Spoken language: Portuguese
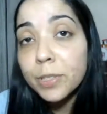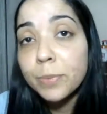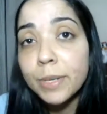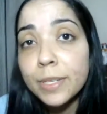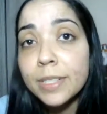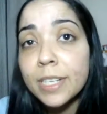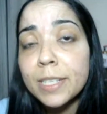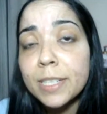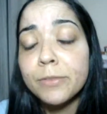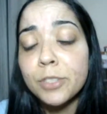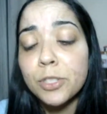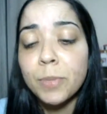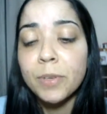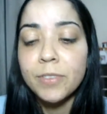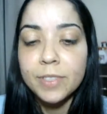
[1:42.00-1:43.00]
eu posso trazer um
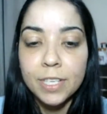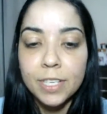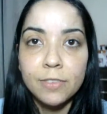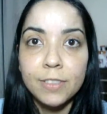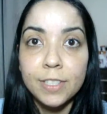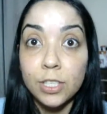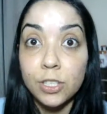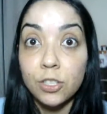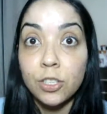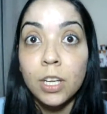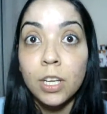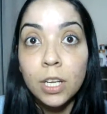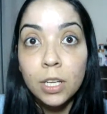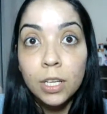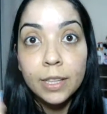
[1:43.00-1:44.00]
vídeo pra vocês, se vocês
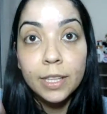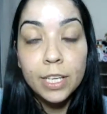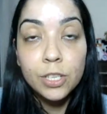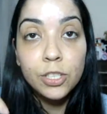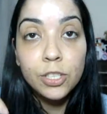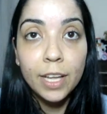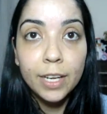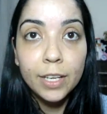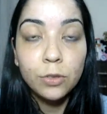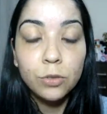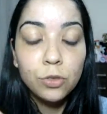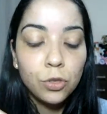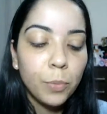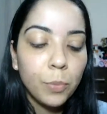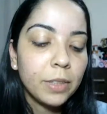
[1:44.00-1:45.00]
deixarem aí
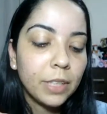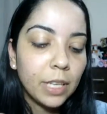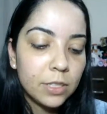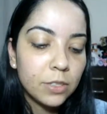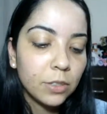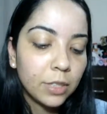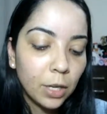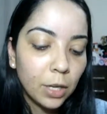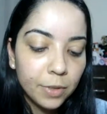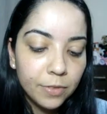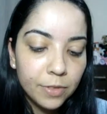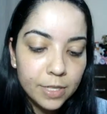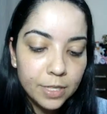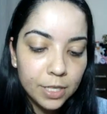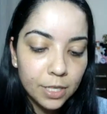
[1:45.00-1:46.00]
nos comentários, eu trago pra
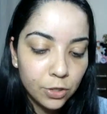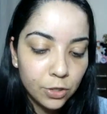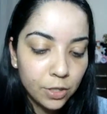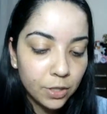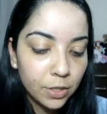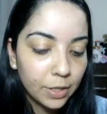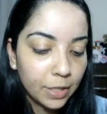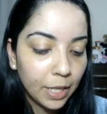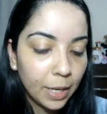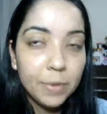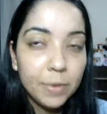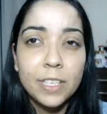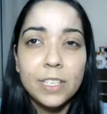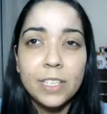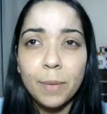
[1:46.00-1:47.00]
vocês, tá? Pra
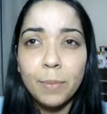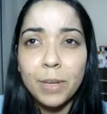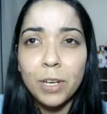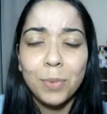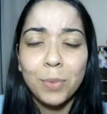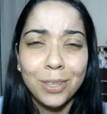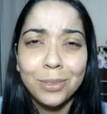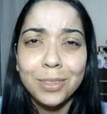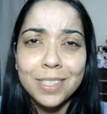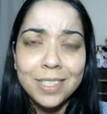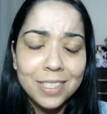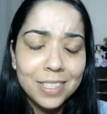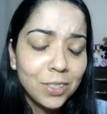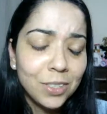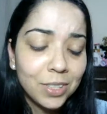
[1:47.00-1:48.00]
vocês saberem como que é o
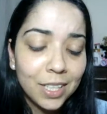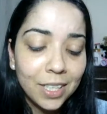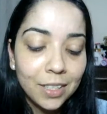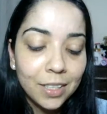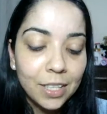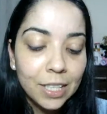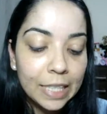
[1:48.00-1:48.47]
tecido, né?